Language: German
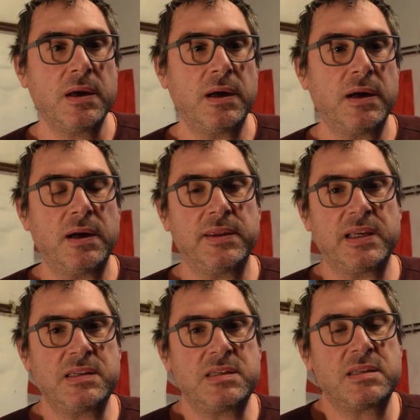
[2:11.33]
Äh,
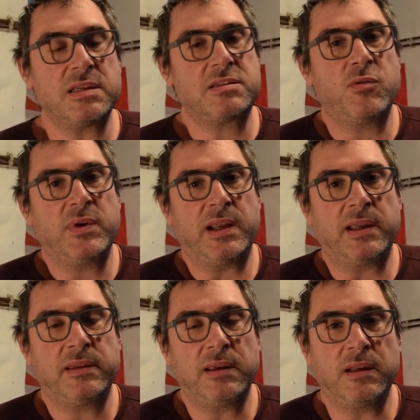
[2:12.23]
das ist das
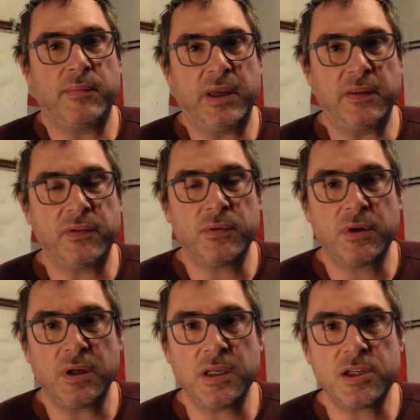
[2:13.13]
dominante Element der
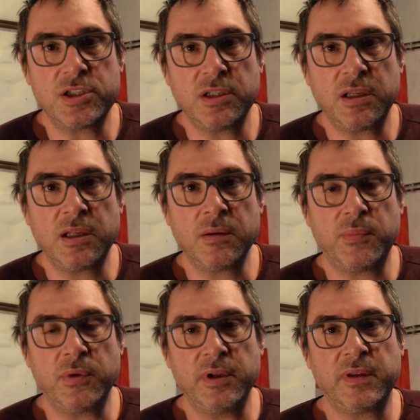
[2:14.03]
ukrainischen
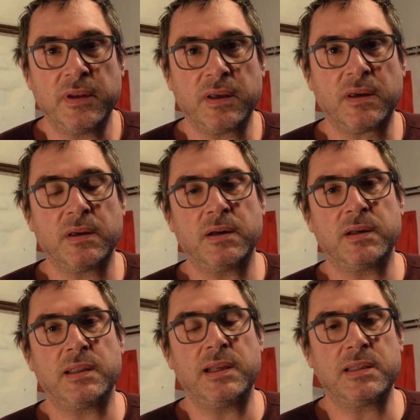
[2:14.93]
Innenpolitik äh,
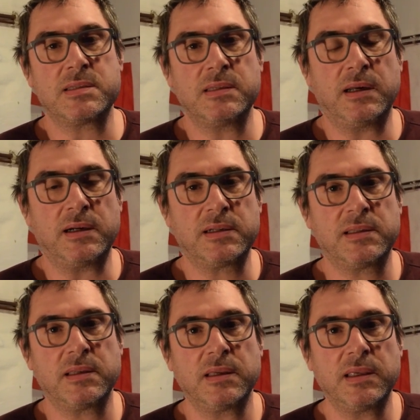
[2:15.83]
der letzten acht
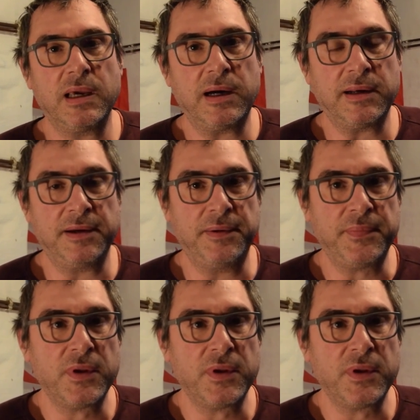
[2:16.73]
Jahre.